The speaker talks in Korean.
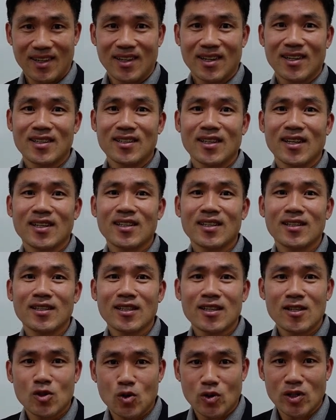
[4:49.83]
그런데 그런
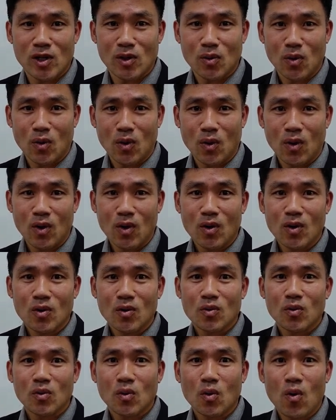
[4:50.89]
글조차도
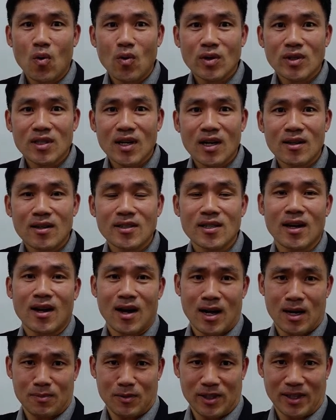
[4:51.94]
독자를
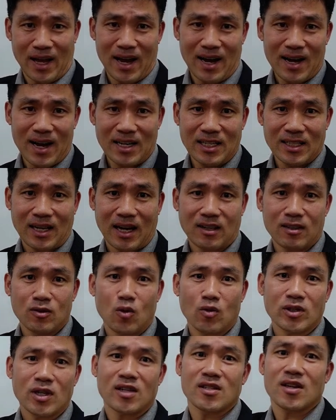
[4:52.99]
생각하면, 나가 아닌 다른
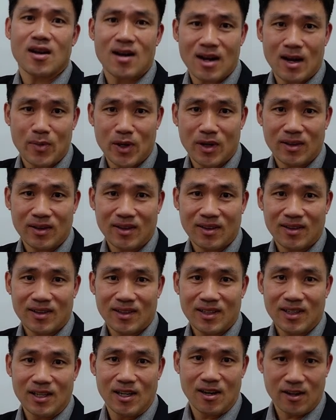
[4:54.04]
독자를 생각하면
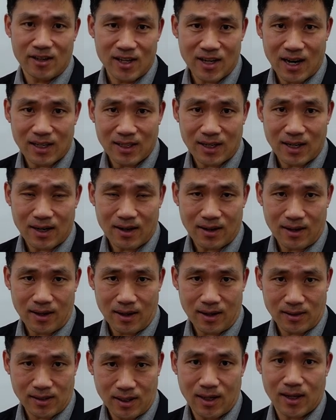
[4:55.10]
일기가 아니라
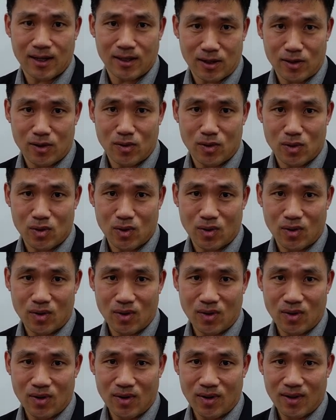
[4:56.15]
에세이가 되는 거죠.
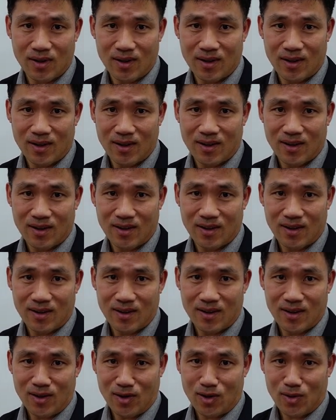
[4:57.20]

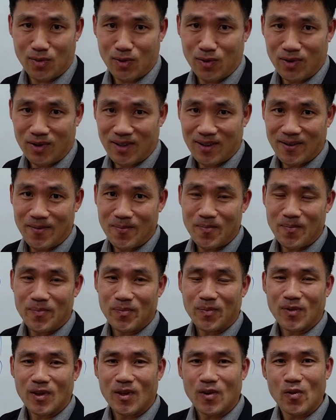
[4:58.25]
여러분
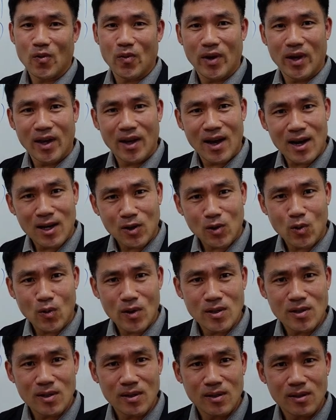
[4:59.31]
왜
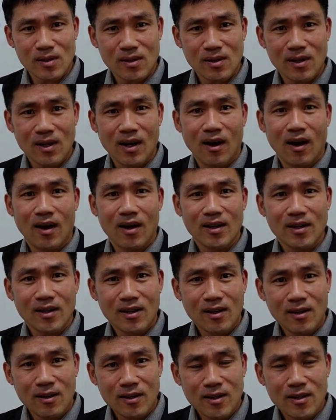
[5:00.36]
학교에서
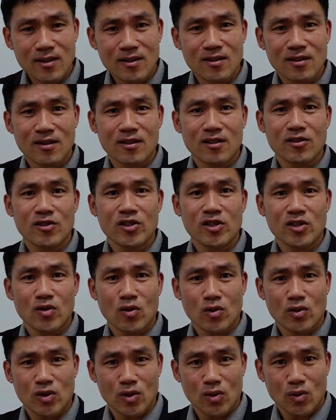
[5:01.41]
일기 쓰기를
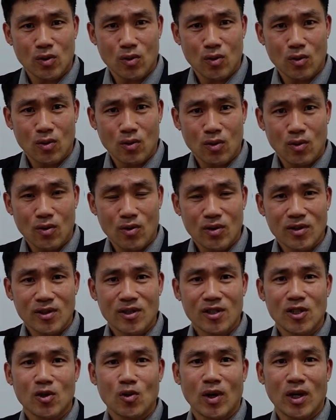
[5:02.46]
지속적으로
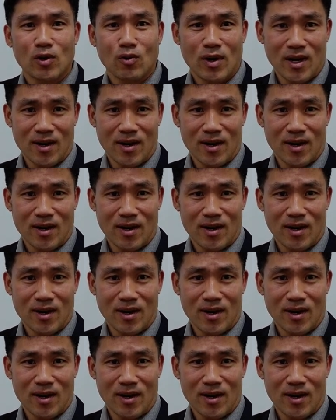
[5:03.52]
지도하려고